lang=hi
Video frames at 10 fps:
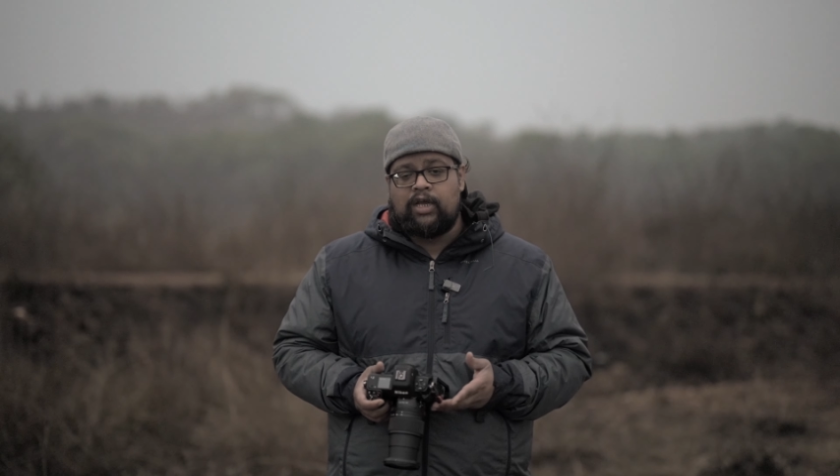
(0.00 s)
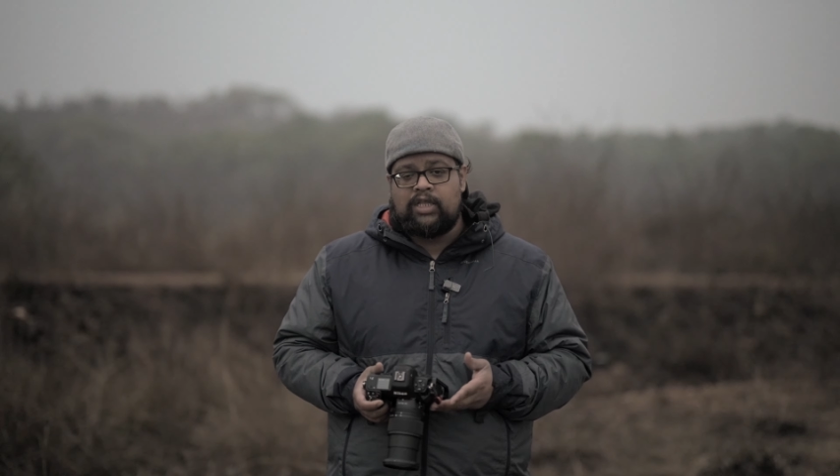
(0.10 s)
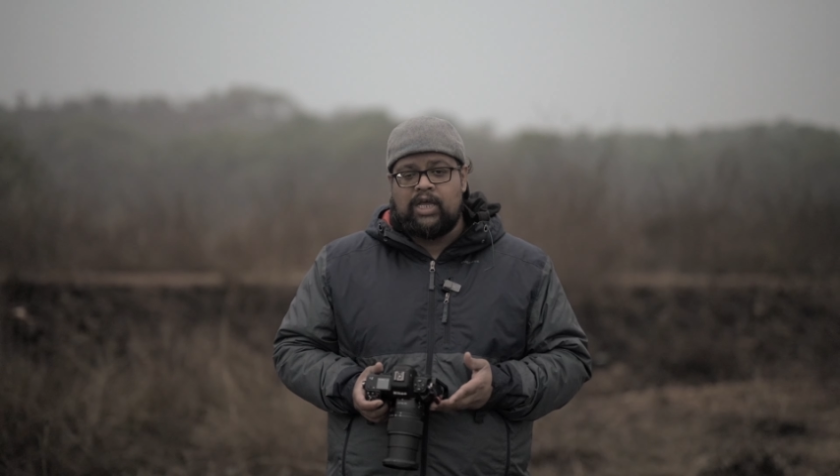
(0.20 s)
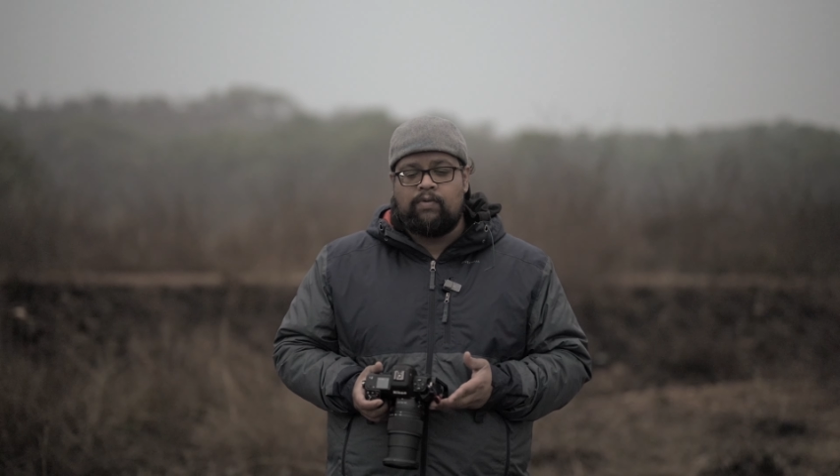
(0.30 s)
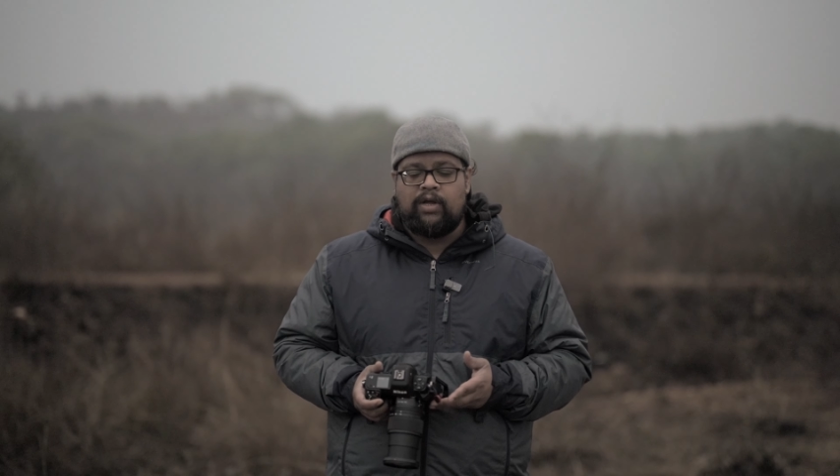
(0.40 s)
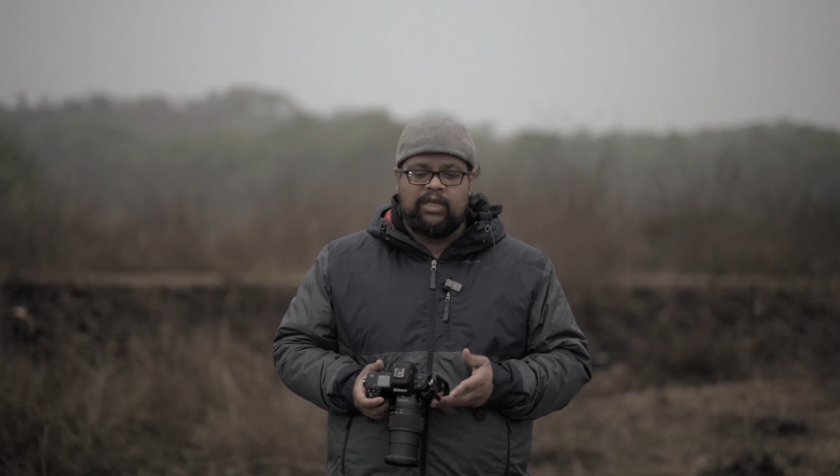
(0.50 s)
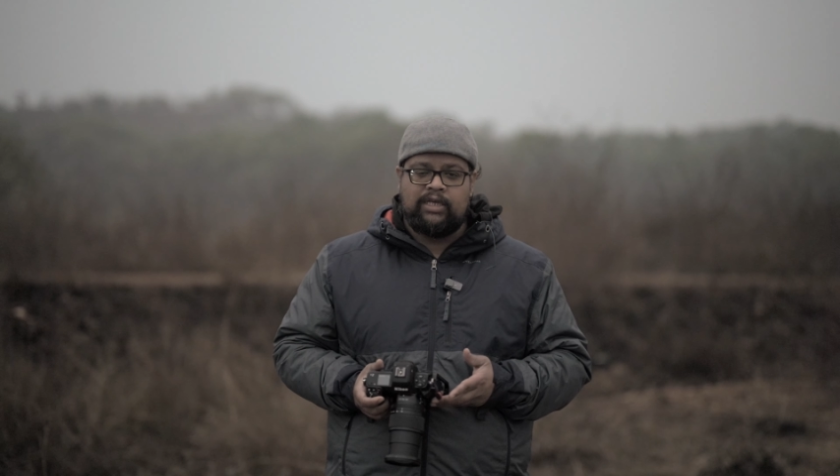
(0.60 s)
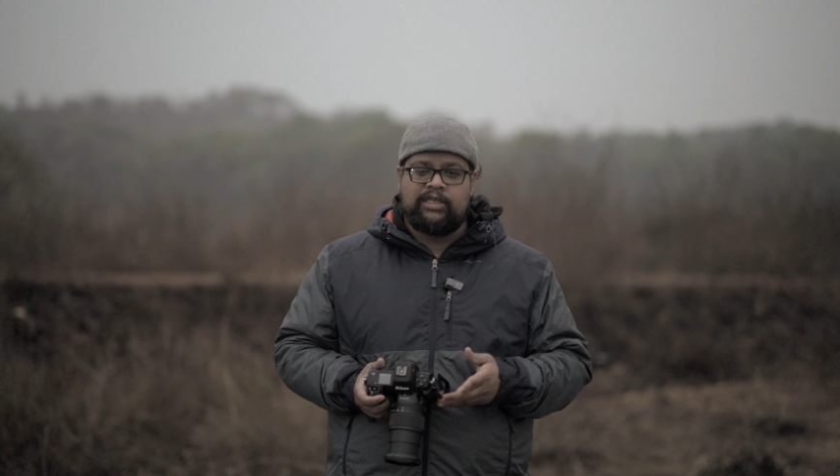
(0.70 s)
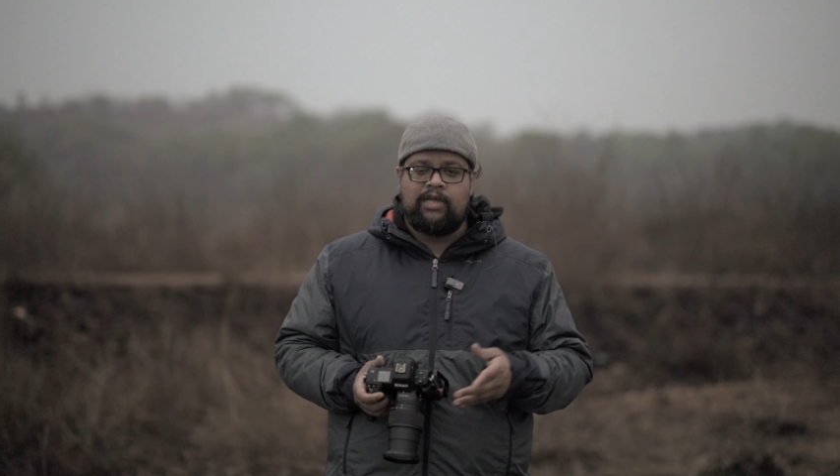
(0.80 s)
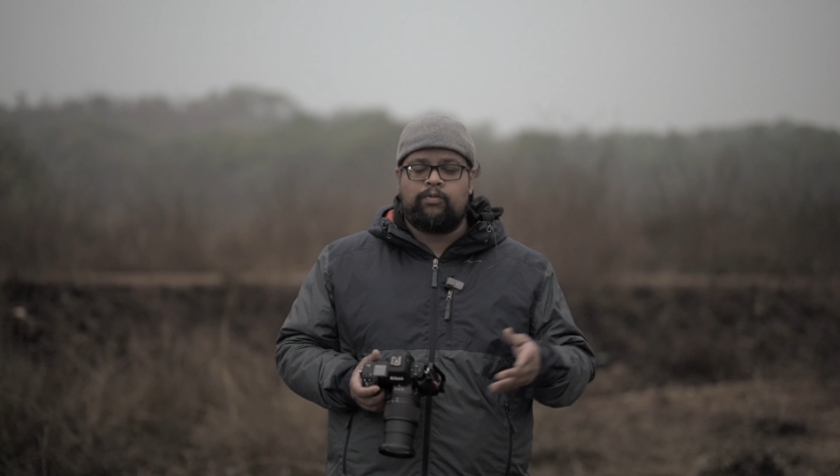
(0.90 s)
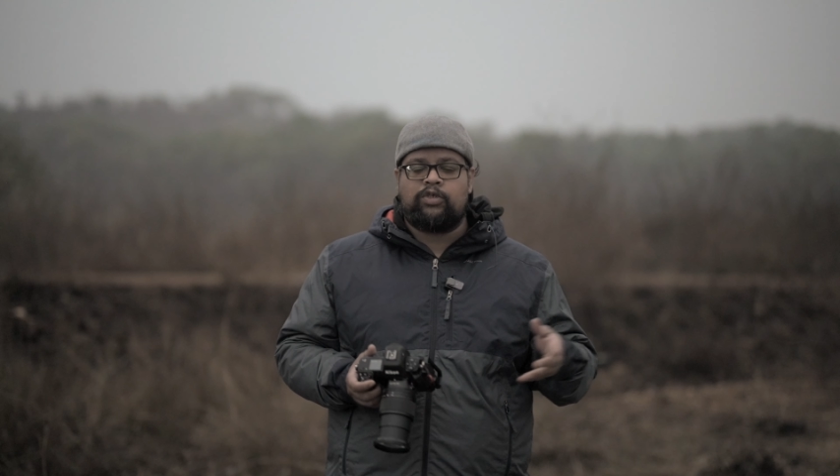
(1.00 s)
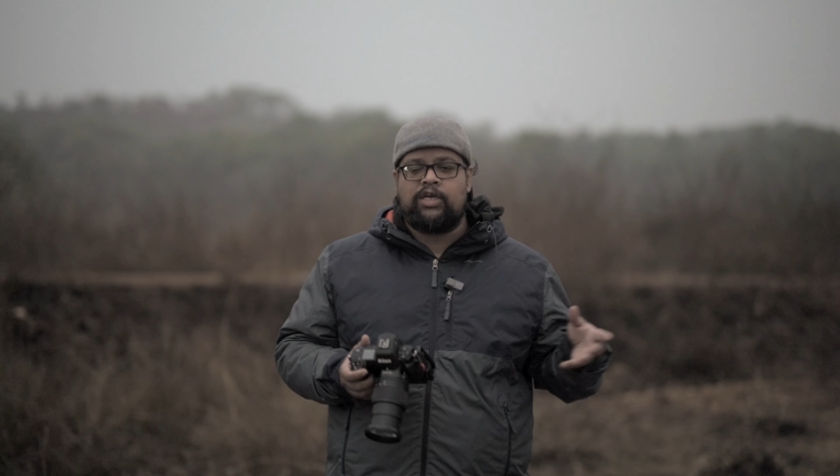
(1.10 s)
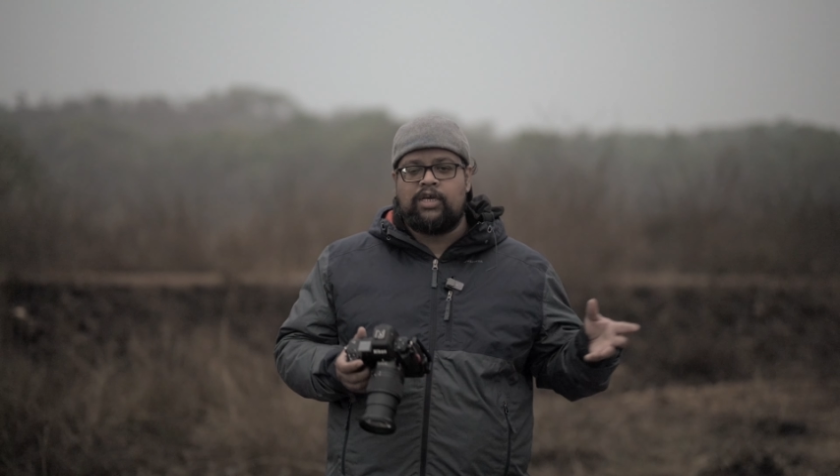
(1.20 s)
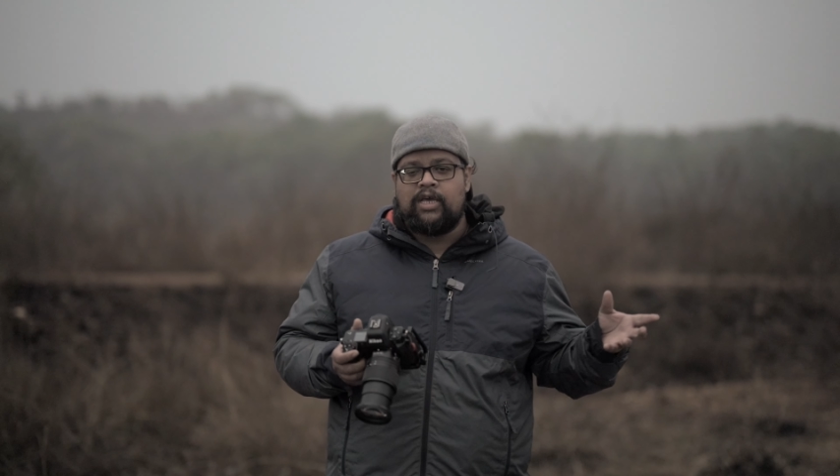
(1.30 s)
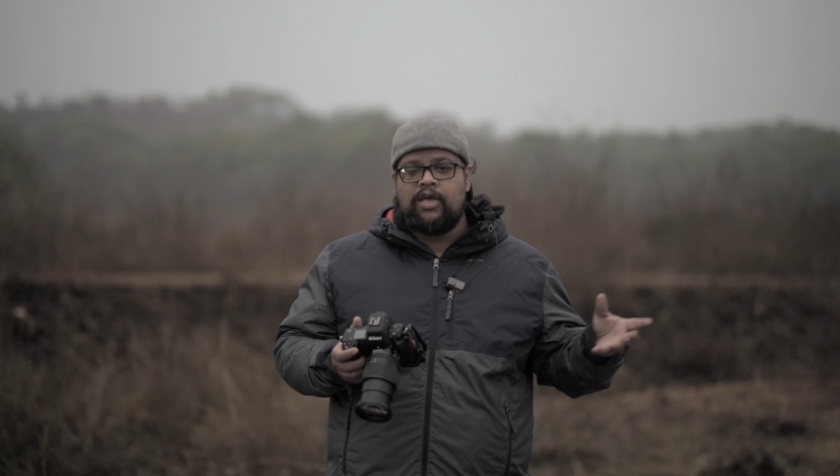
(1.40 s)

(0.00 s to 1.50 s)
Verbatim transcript: रख दिया हुआ था इसलिए मुझे